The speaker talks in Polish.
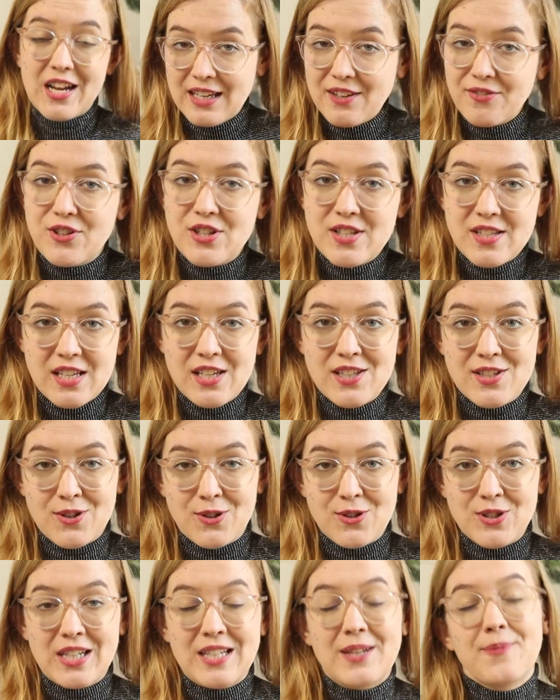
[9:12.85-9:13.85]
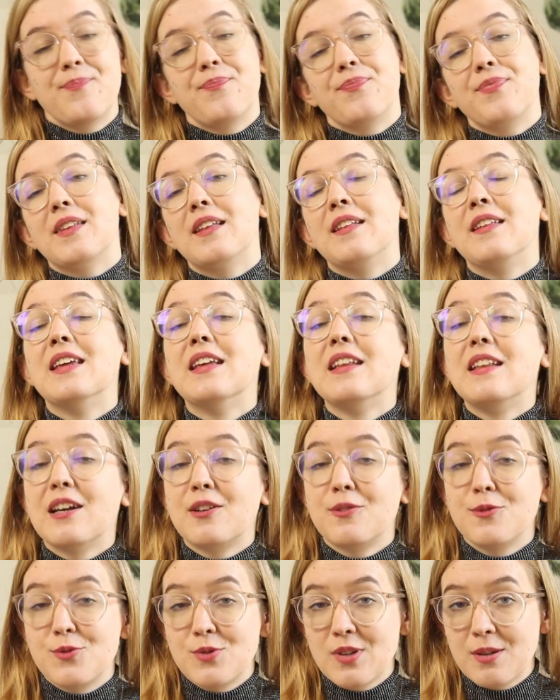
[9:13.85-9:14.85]
Tych wszystkich schorzeń nie
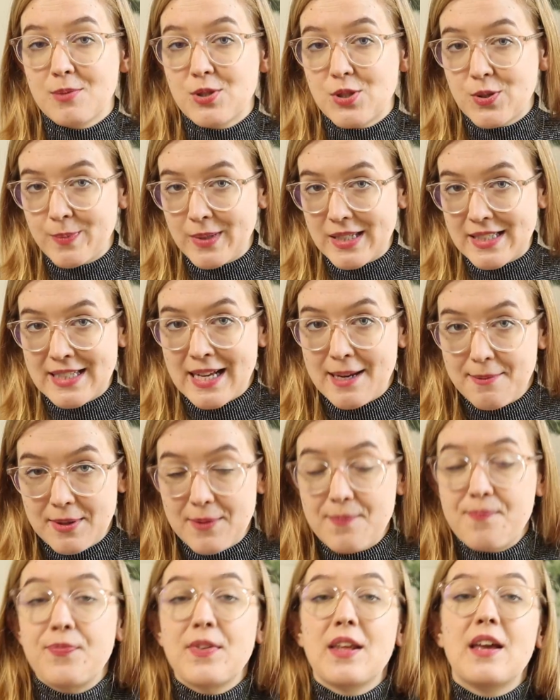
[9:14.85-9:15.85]
diagnozujemy sobie sami,